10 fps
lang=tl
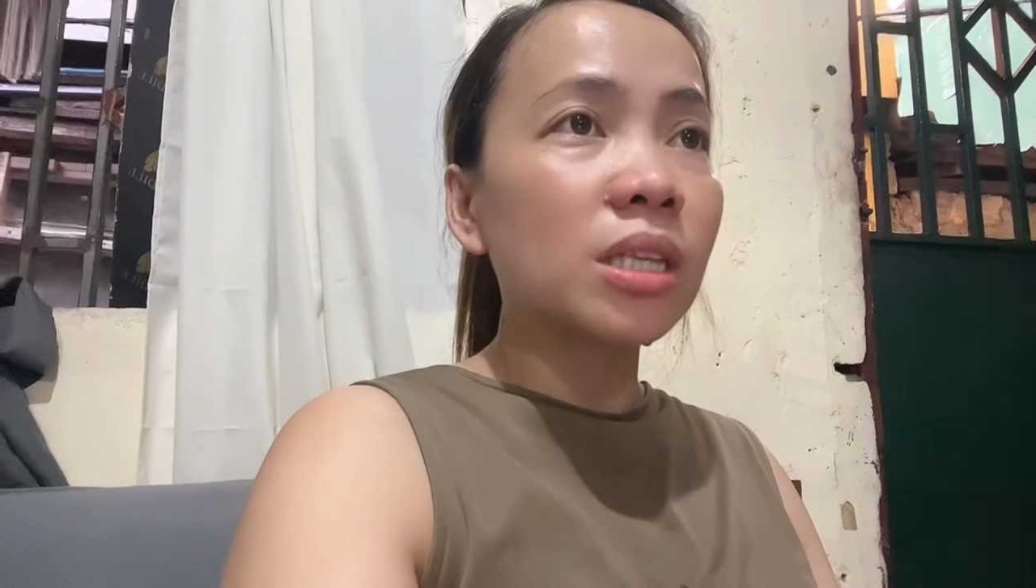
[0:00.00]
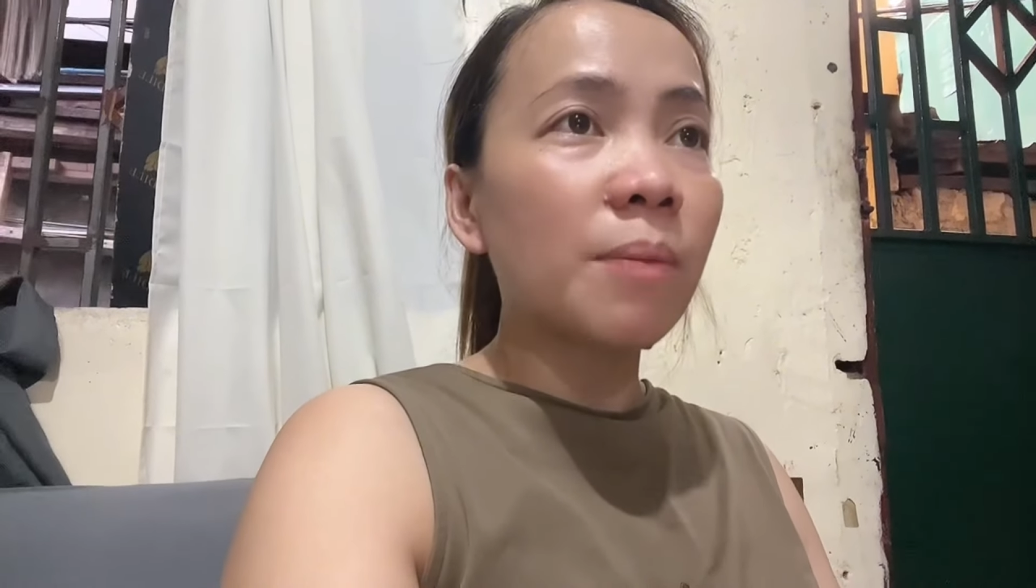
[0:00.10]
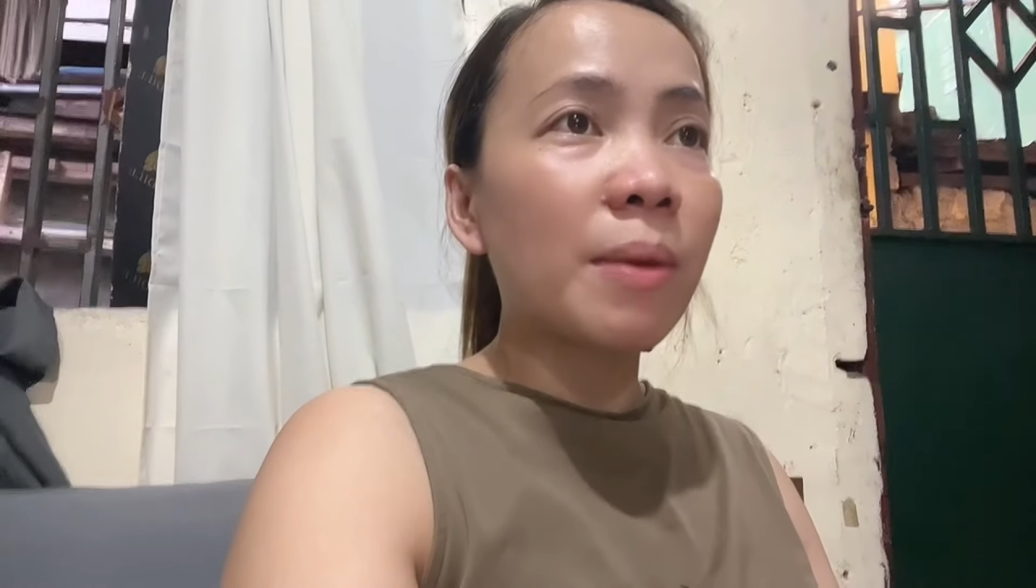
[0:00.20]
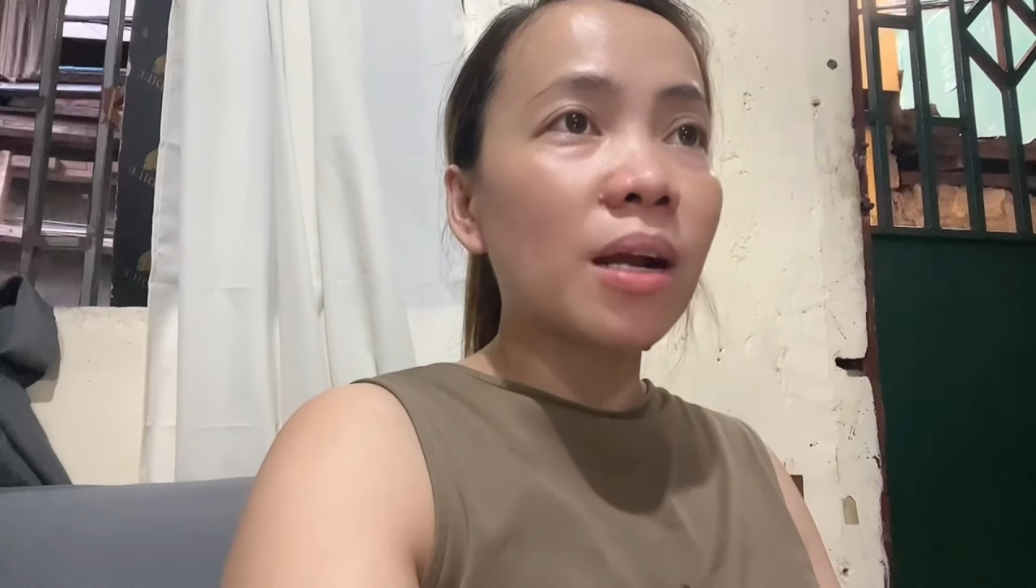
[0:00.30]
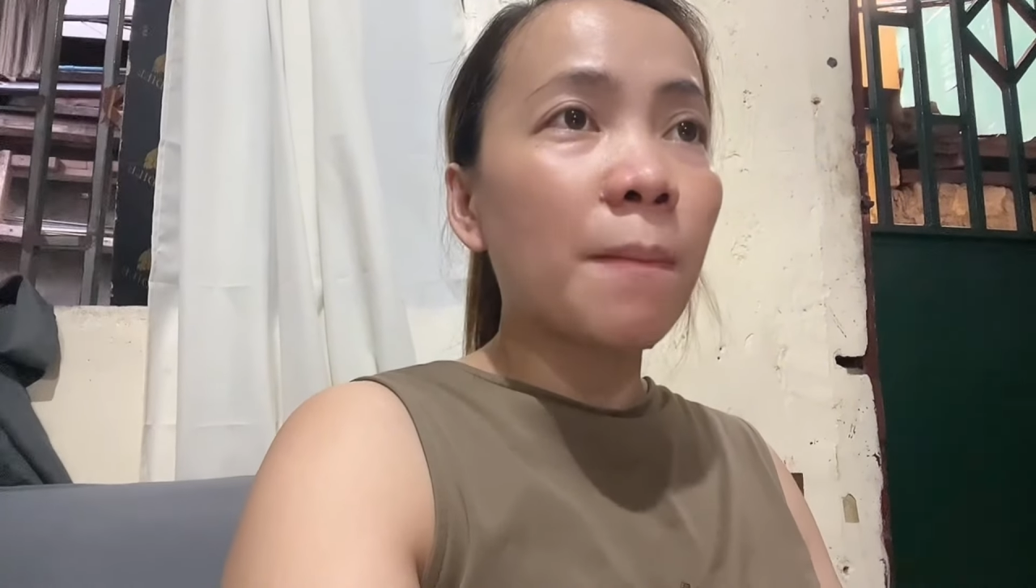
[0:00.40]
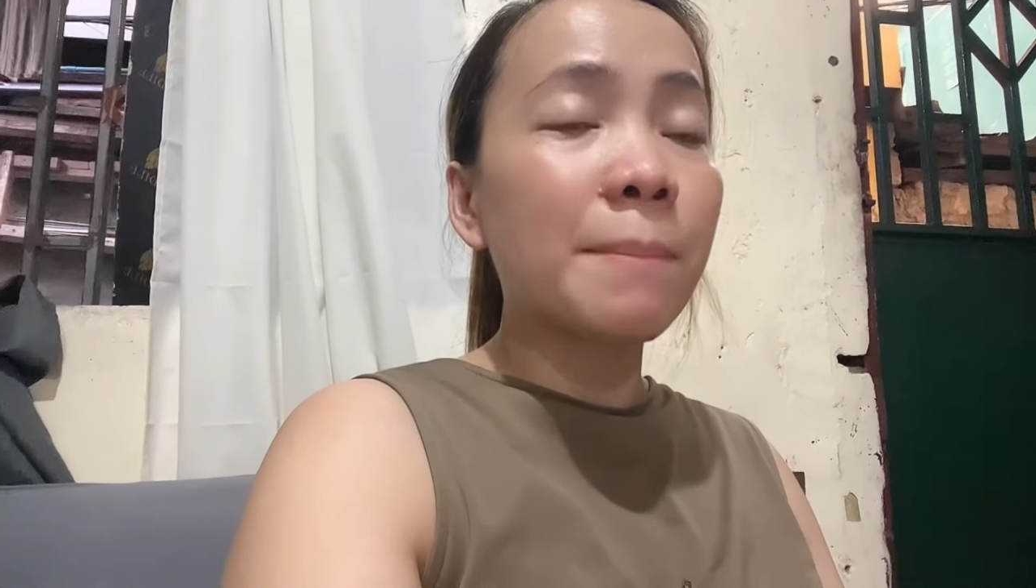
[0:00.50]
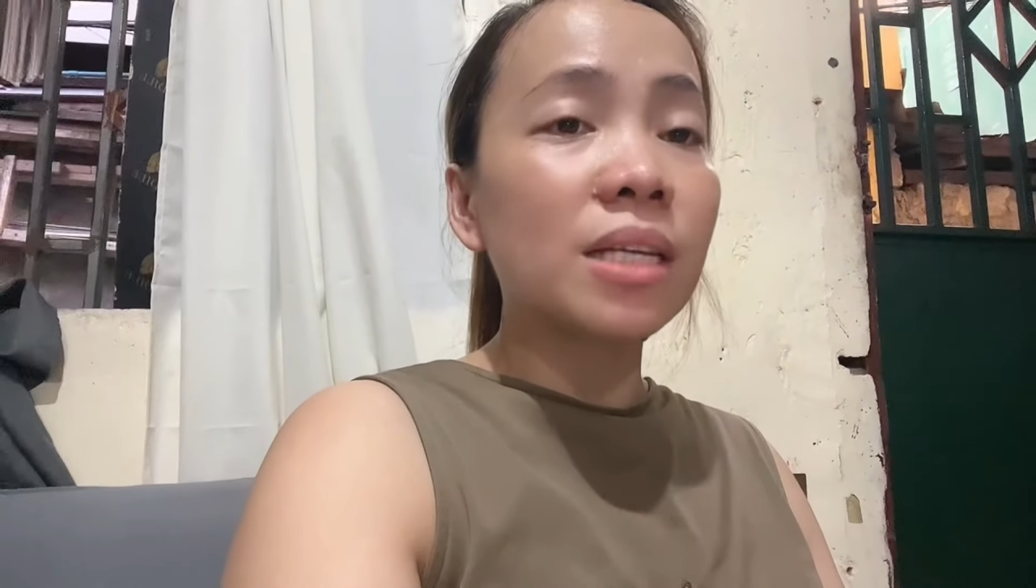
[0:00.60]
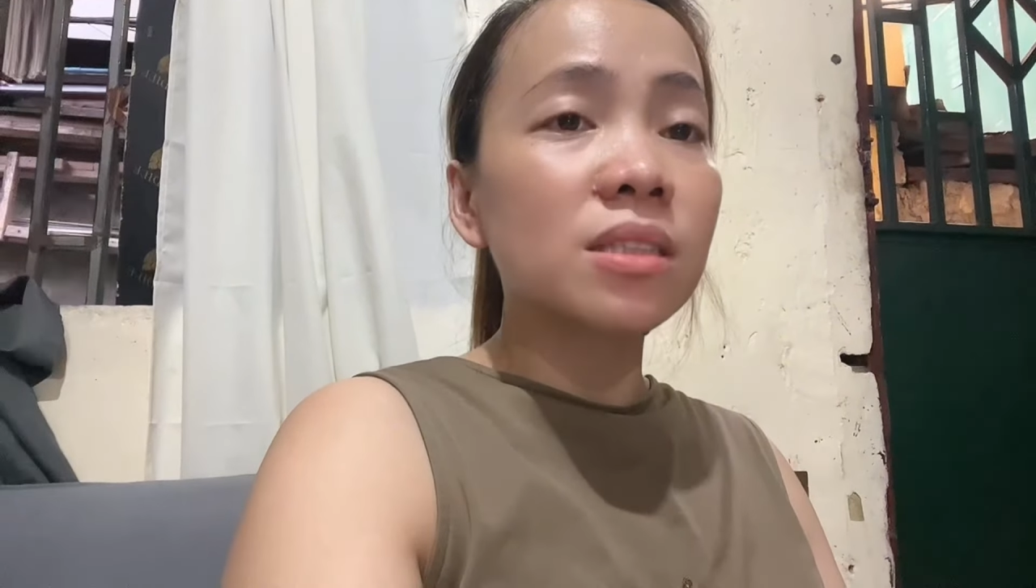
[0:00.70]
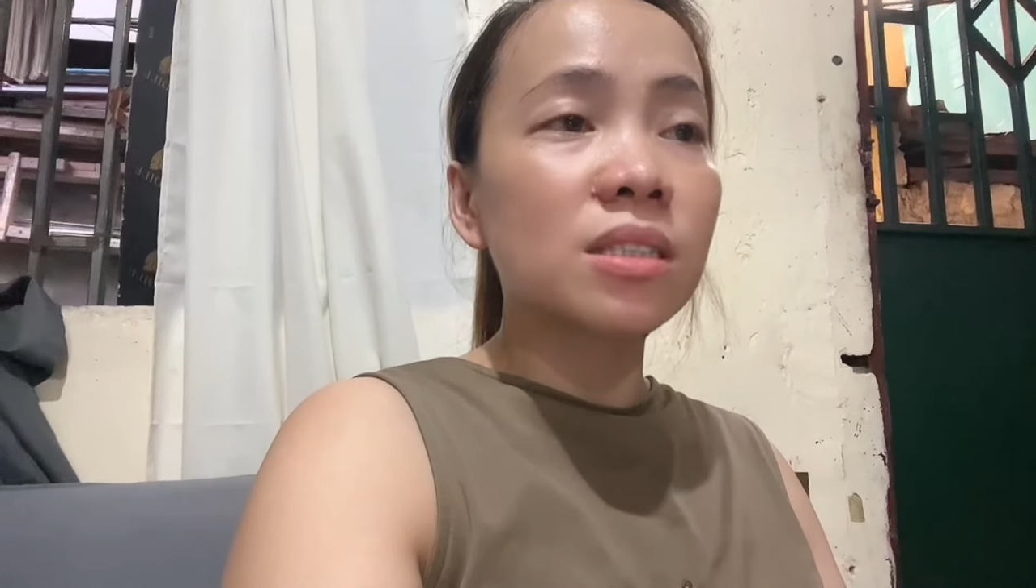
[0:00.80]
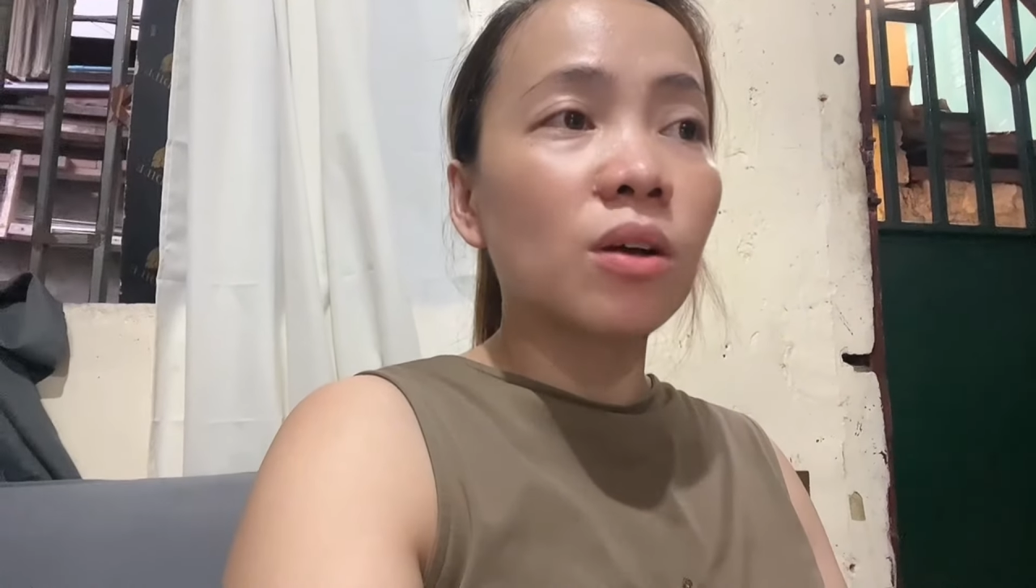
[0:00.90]
na parang
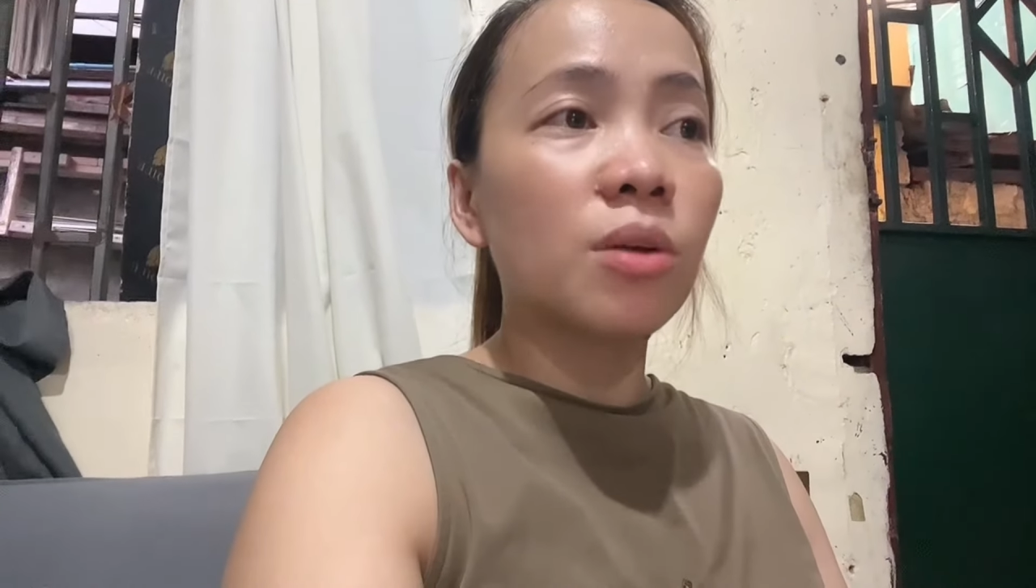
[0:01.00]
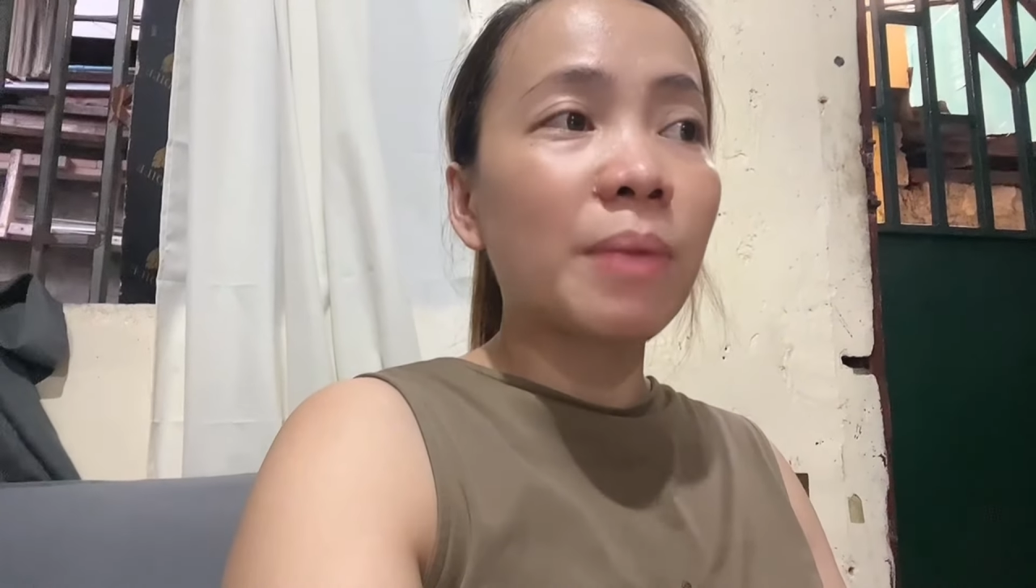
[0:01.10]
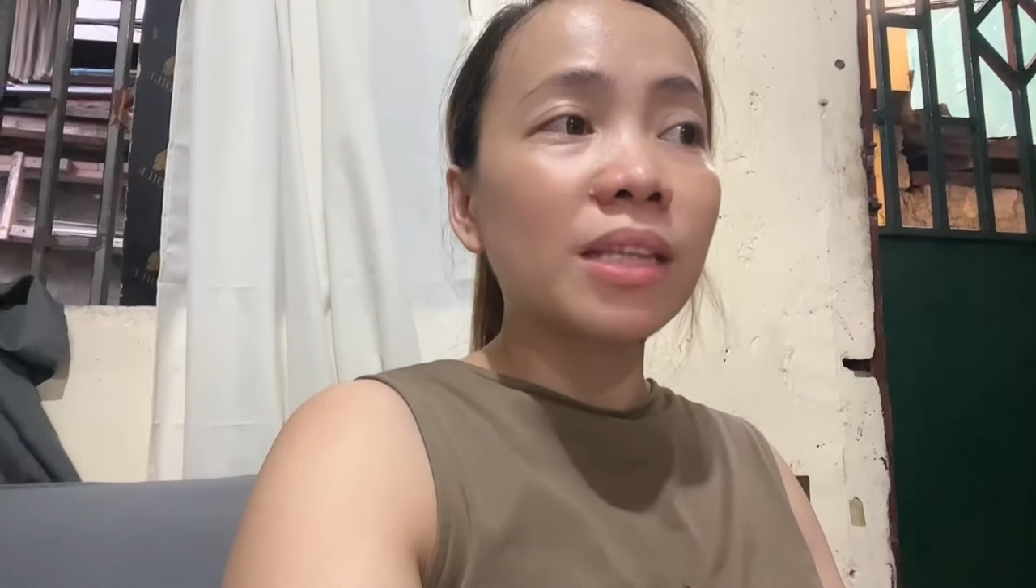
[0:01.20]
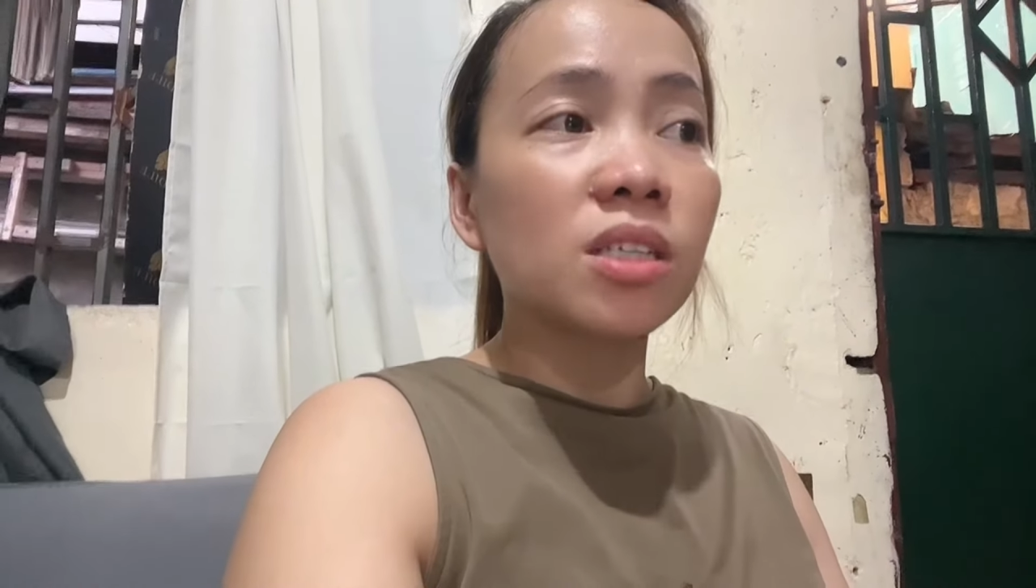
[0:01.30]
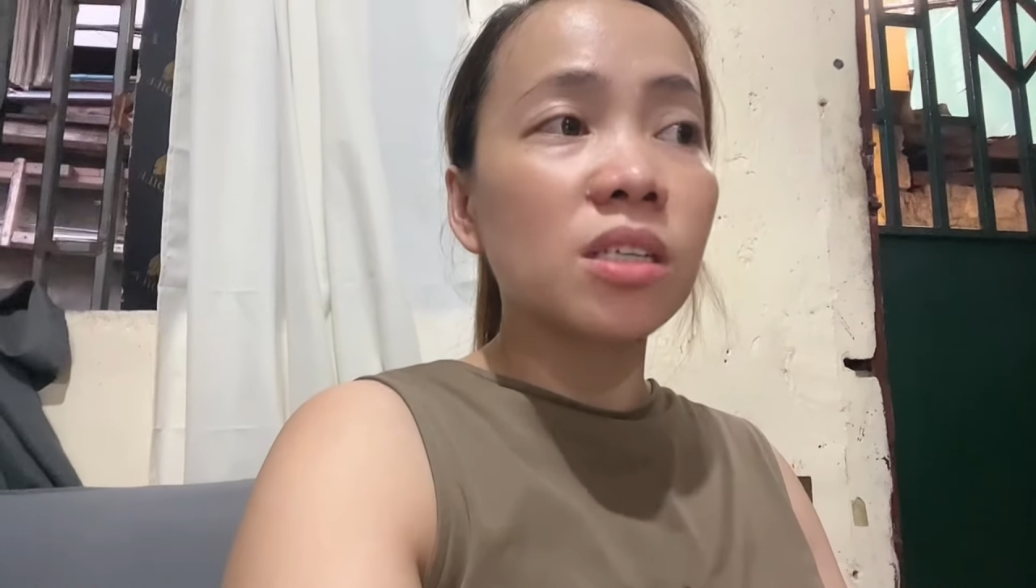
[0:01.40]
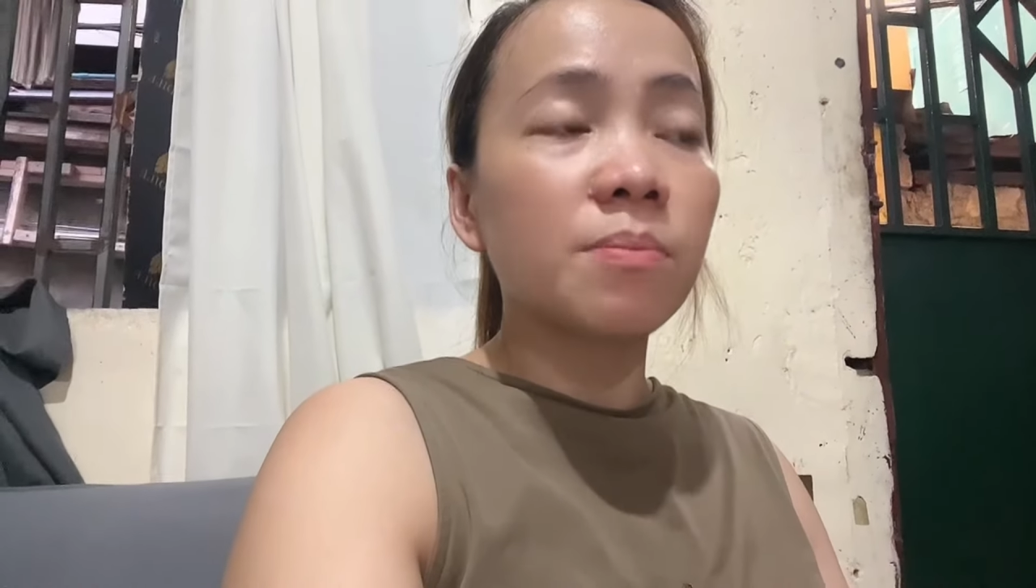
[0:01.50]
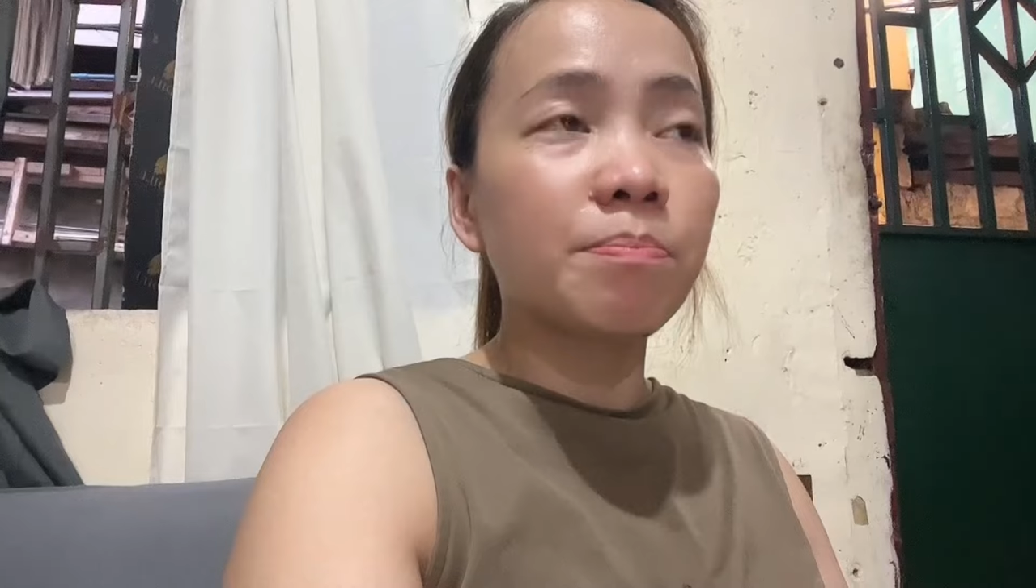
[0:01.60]
pants or panty,